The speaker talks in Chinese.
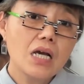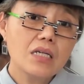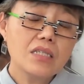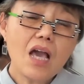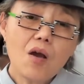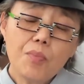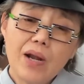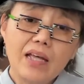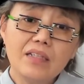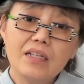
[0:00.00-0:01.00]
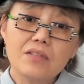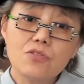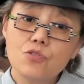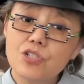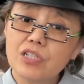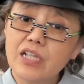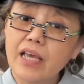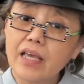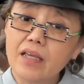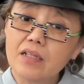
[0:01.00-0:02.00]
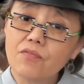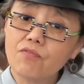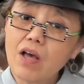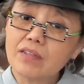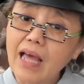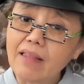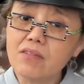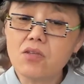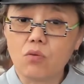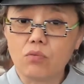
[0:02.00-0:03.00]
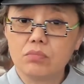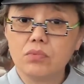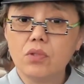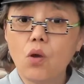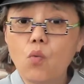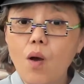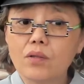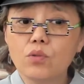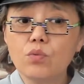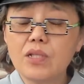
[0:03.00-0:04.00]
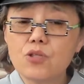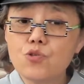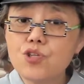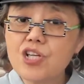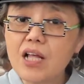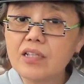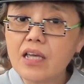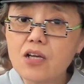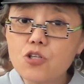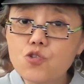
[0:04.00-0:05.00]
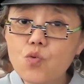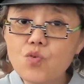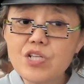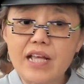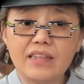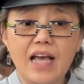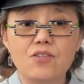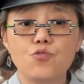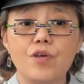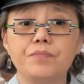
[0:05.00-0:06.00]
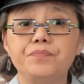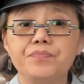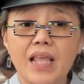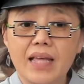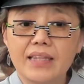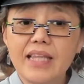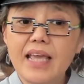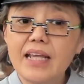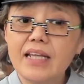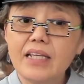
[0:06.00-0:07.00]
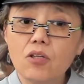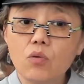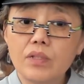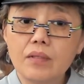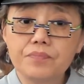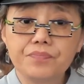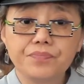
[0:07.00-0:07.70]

要不然呢，就是得往南走到广东呢去上那个中山大学，那里头呢，